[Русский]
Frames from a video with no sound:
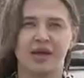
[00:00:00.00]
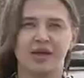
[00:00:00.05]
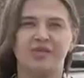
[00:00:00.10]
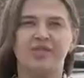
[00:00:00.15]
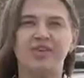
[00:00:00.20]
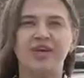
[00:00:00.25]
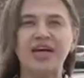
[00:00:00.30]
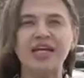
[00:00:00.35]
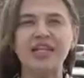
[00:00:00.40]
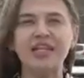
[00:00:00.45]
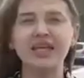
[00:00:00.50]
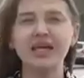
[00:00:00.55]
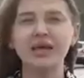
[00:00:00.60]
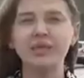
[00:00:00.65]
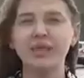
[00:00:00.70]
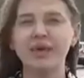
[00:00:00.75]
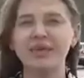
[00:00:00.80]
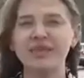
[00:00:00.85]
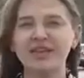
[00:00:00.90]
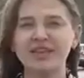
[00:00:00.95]
В выходные
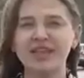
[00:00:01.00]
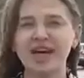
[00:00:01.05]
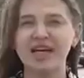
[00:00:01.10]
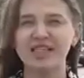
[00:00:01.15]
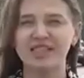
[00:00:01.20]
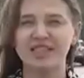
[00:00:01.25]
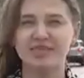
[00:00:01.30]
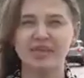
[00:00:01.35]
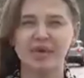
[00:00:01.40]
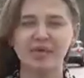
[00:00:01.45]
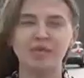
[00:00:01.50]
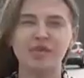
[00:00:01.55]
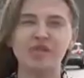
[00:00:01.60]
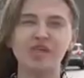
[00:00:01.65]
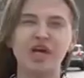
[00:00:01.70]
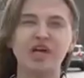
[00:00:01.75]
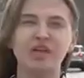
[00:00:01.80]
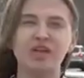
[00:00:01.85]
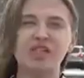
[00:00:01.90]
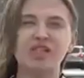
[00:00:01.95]
по владарцам
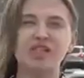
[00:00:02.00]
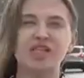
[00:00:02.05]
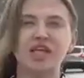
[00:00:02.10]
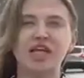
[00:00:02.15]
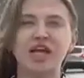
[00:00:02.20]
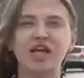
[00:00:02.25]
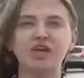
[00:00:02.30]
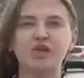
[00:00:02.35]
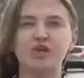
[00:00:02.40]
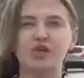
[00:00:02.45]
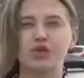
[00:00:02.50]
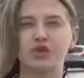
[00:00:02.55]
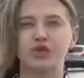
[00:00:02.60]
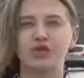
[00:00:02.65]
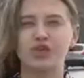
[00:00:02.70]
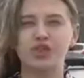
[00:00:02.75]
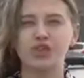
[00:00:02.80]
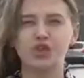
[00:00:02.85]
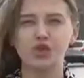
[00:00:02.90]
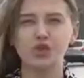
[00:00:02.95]
обещают настоящую
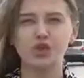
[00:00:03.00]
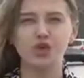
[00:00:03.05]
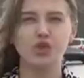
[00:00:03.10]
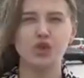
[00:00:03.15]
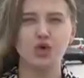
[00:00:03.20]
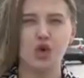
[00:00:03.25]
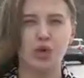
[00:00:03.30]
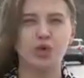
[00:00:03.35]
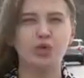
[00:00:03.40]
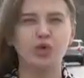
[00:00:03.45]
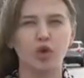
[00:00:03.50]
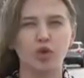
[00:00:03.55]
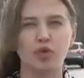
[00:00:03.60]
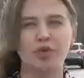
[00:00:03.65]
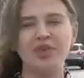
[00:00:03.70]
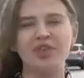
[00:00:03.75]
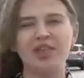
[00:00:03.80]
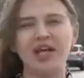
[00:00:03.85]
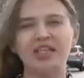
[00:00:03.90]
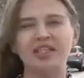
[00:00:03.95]
весну днем до
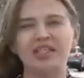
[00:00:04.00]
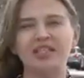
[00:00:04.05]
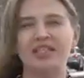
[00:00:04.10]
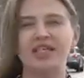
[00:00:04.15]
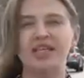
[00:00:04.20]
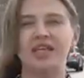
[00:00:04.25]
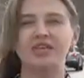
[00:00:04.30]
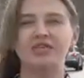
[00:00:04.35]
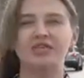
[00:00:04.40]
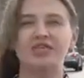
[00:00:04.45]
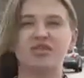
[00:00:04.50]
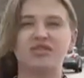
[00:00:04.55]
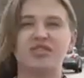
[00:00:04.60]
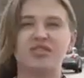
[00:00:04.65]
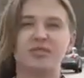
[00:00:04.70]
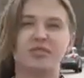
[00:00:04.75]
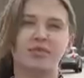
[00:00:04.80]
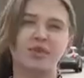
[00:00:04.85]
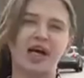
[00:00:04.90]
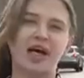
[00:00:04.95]
15 градусов
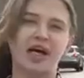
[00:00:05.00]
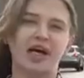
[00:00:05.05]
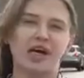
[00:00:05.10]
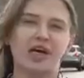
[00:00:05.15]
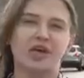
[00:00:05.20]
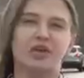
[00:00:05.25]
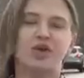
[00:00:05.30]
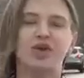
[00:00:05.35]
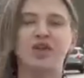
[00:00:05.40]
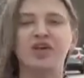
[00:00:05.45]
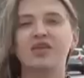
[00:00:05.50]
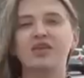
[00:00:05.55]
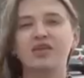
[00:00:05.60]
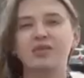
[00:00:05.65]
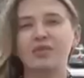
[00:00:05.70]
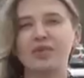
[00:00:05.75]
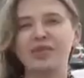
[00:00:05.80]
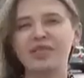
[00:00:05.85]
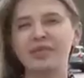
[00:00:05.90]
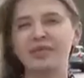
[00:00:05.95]
тепла. Только вот
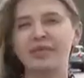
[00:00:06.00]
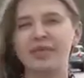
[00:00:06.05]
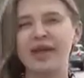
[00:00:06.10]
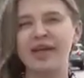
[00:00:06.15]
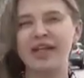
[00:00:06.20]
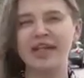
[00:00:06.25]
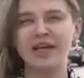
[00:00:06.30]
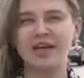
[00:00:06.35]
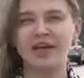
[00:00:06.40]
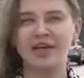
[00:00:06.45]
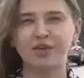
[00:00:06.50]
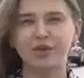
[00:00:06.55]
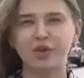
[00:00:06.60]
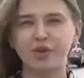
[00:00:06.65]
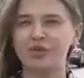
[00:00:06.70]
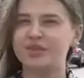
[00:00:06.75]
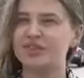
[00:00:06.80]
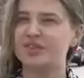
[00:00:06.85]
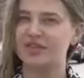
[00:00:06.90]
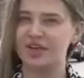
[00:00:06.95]
потепление
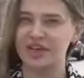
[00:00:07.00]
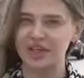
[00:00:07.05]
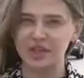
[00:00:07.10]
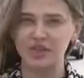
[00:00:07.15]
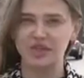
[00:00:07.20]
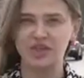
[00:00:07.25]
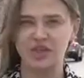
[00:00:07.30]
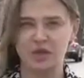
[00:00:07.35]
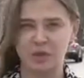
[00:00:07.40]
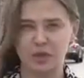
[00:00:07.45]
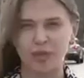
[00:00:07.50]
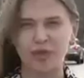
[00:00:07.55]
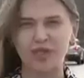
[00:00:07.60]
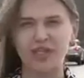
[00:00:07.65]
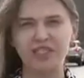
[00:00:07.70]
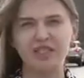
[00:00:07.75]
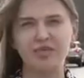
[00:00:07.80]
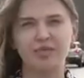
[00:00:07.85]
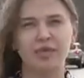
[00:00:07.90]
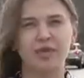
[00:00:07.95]
готовит свои
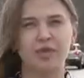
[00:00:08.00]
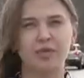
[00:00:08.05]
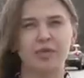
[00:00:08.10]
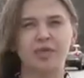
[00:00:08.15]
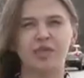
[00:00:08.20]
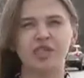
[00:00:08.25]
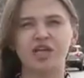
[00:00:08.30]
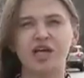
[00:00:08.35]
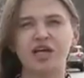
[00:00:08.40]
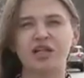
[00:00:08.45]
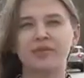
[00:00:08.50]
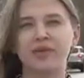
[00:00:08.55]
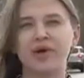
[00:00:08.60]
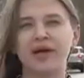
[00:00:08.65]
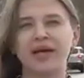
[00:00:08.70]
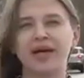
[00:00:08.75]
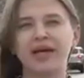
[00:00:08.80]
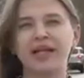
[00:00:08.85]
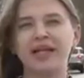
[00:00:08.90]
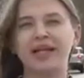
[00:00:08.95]
сюрпризы, предупреждает
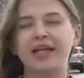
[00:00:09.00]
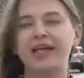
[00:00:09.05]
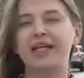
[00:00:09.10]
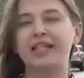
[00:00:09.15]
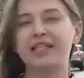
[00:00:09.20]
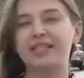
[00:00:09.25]
моя коллега